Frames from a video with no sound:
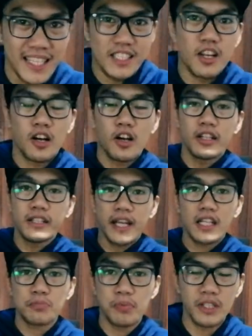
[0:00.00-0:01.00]
So, konti
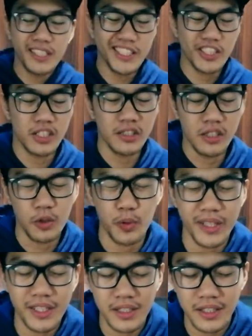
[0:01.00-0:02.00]
explanation o
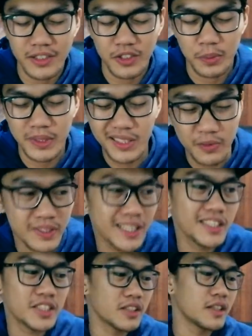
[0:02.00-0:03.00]
quick uh,
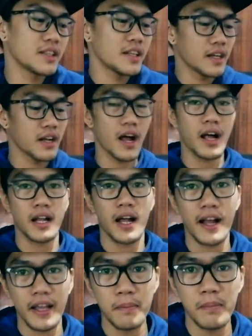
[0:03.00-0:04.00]
specification ng uh,
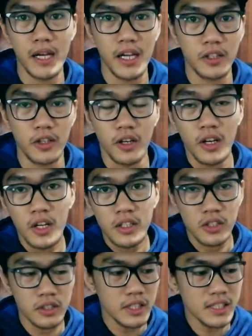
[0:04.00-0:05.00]
gimbal na to.
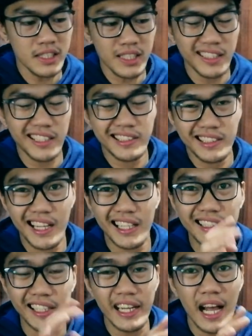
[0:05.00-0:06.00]
So, this is the,
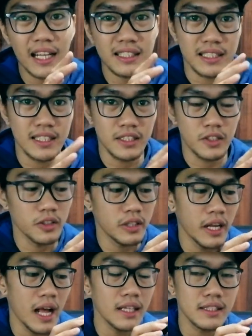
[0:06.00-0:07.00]
the three axis, no?
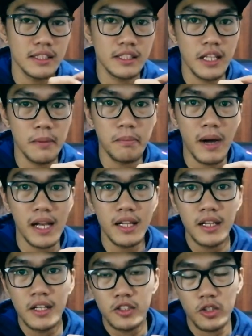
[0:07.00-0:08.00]
Three axis gimbal.
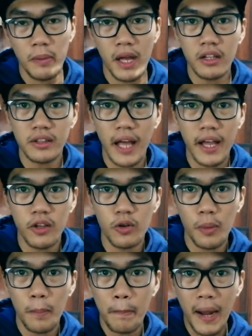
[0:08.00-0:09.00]
So, meron
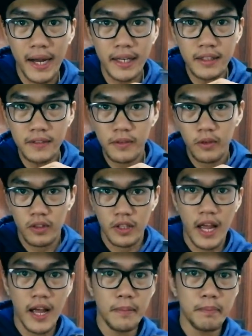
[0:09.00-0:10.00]
tayong pan,
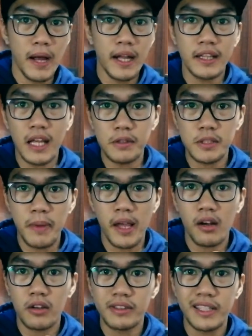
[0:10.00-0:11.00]
yan, pan, tapos
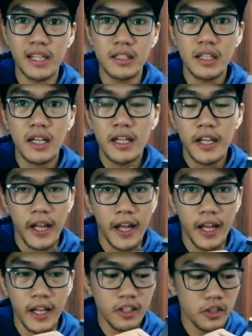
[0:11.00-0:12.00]
merong tilt,
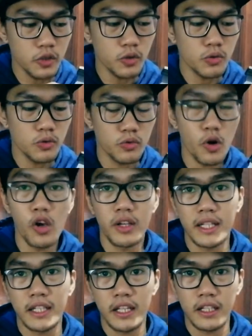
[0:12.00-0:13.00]
and yung roll
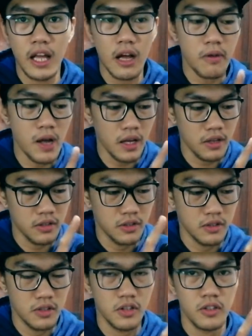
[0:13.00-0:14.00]
na tinatawag,
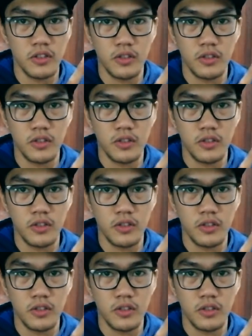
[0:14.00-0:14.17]
no?